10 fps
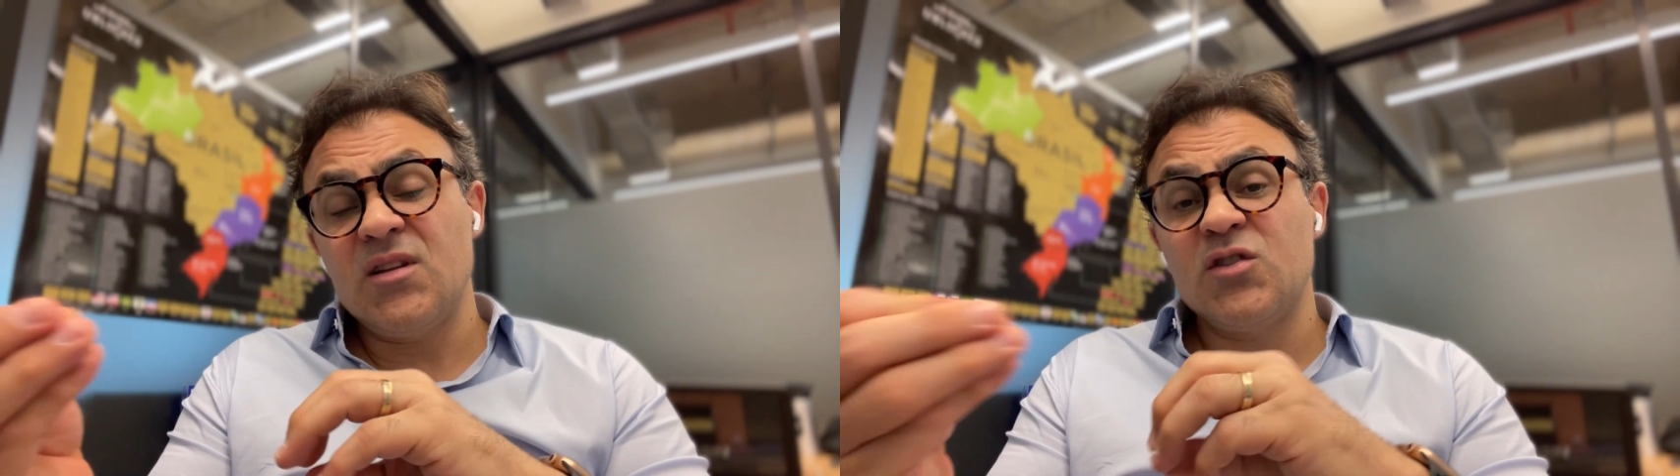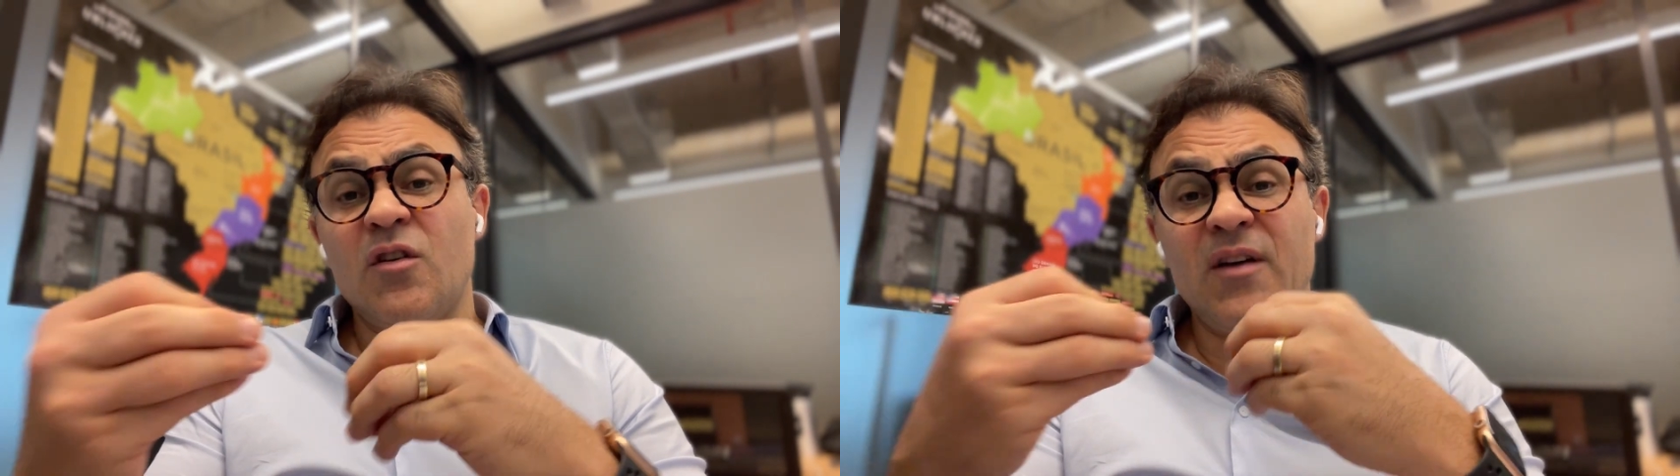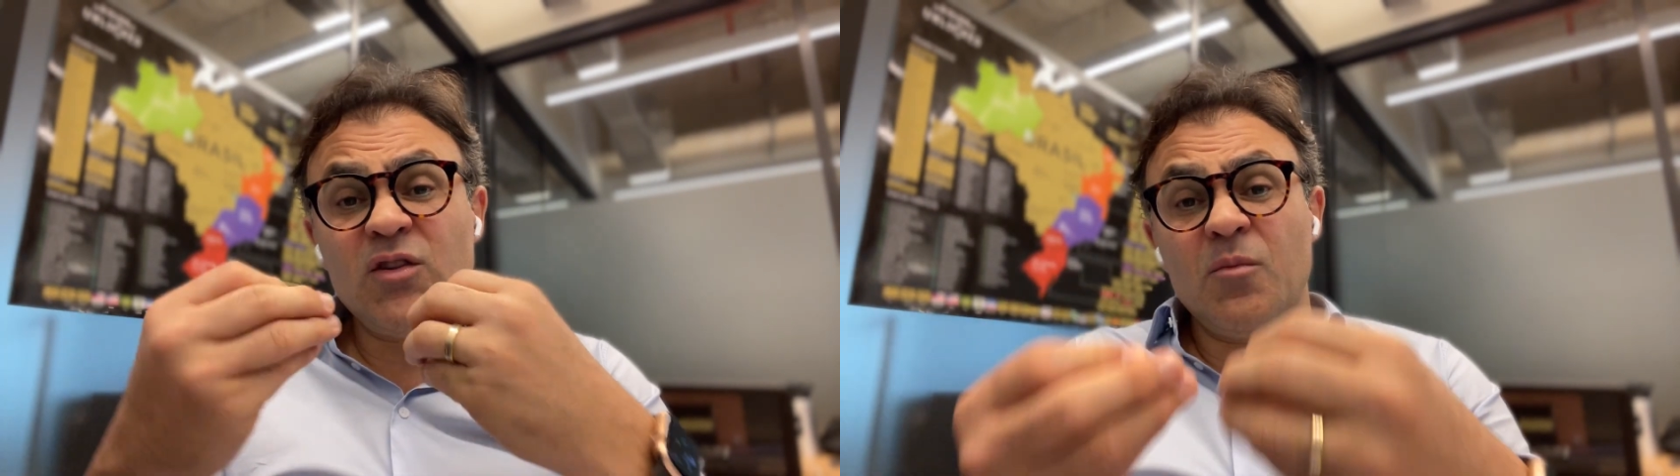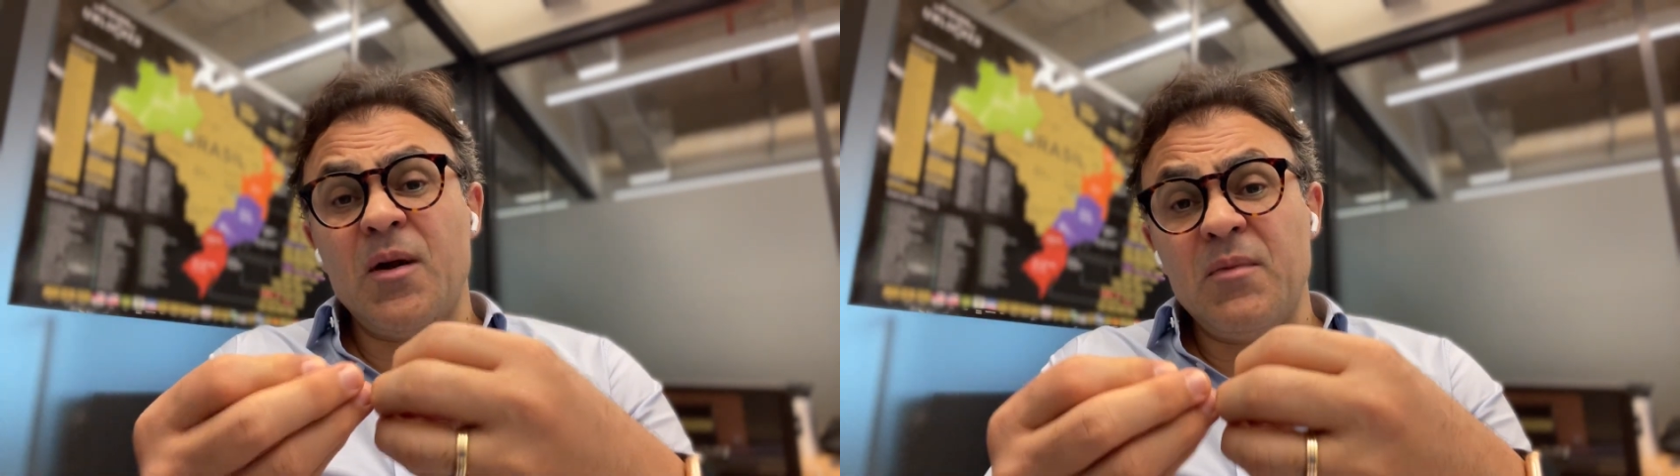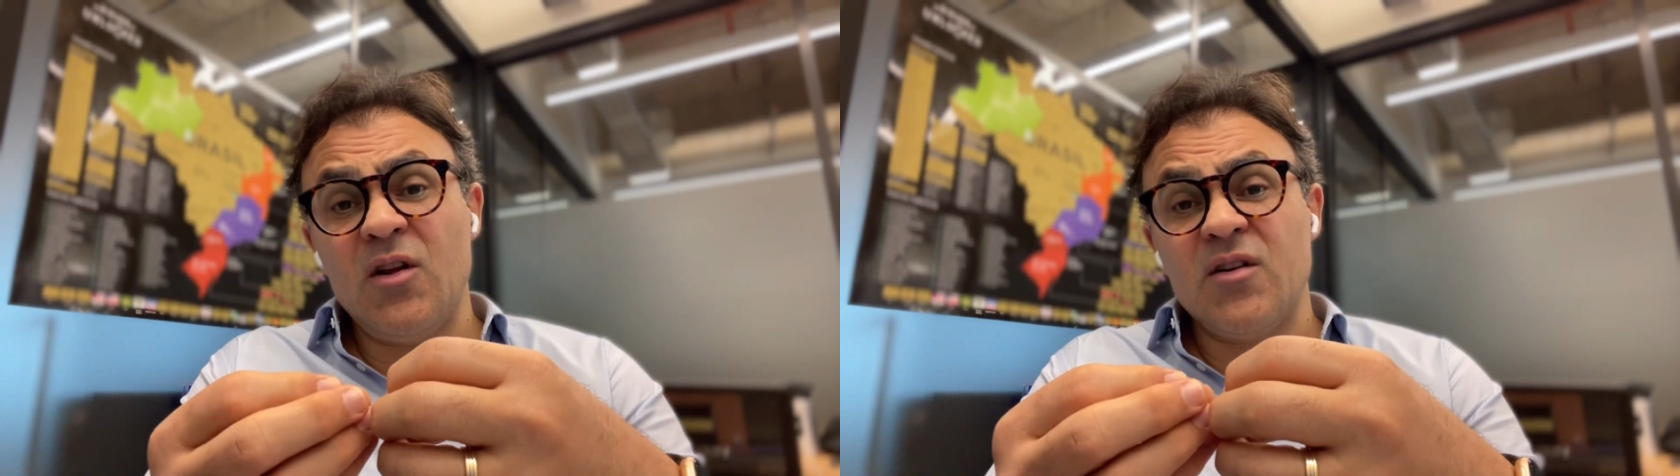Ele só vai tomar
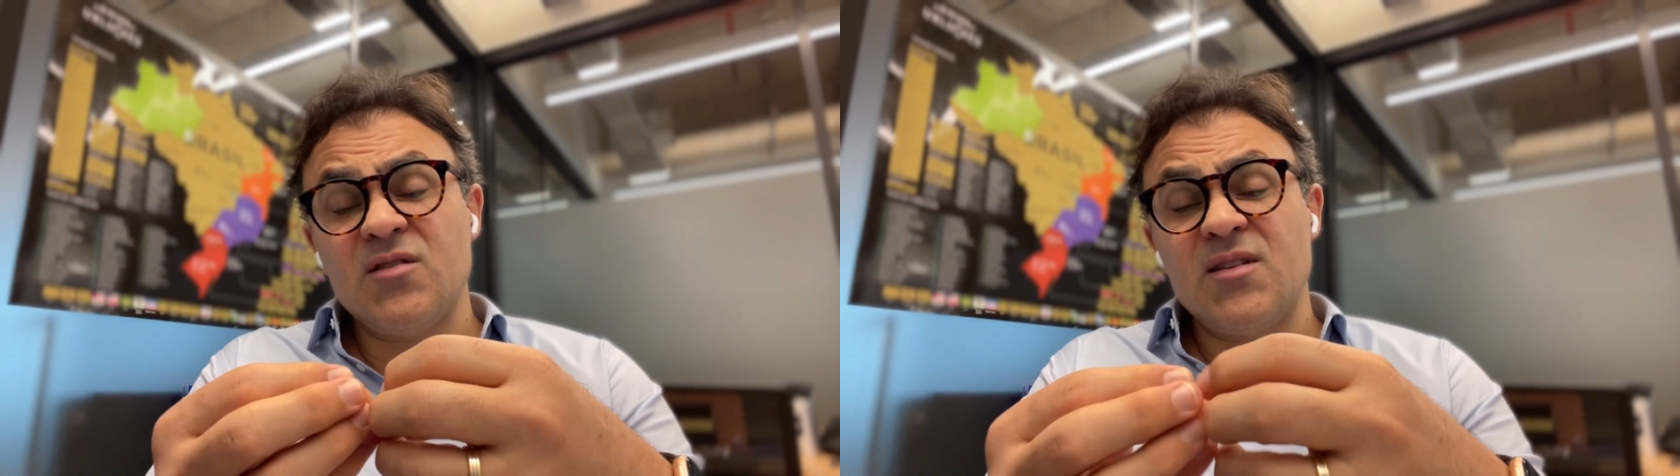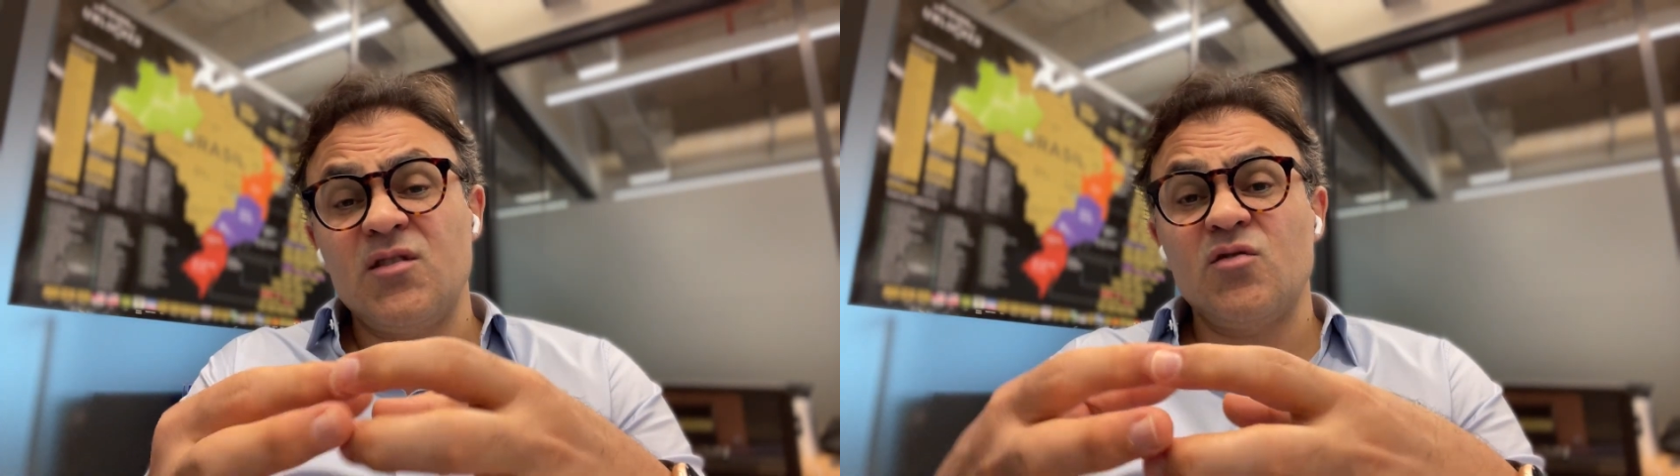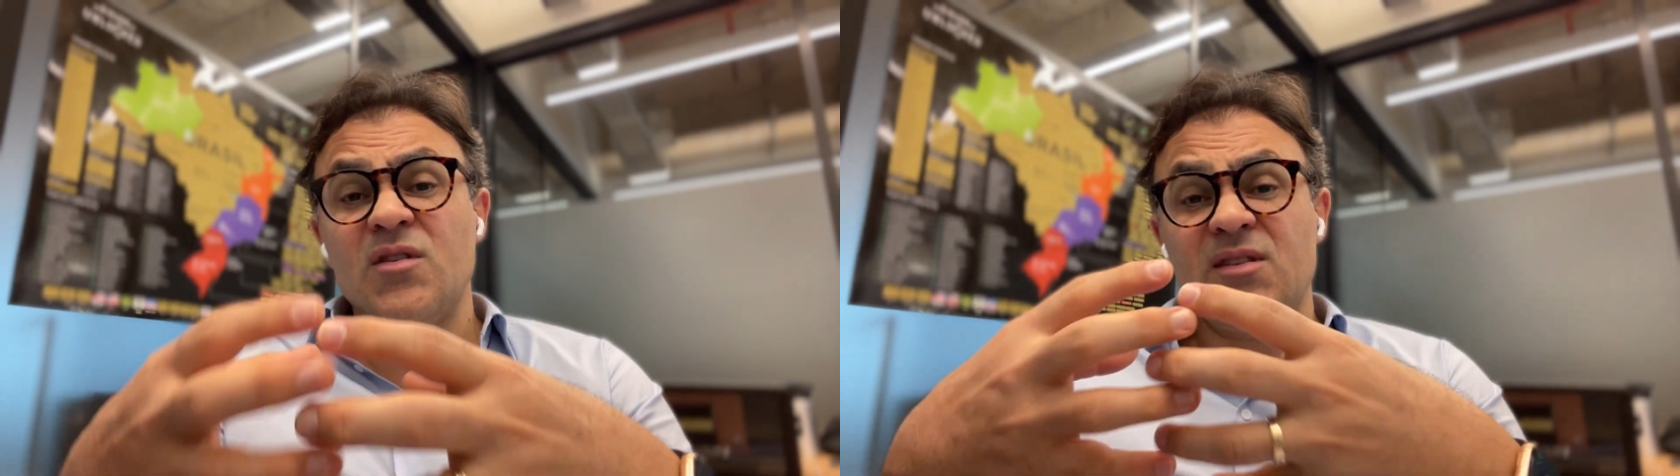melhores decisões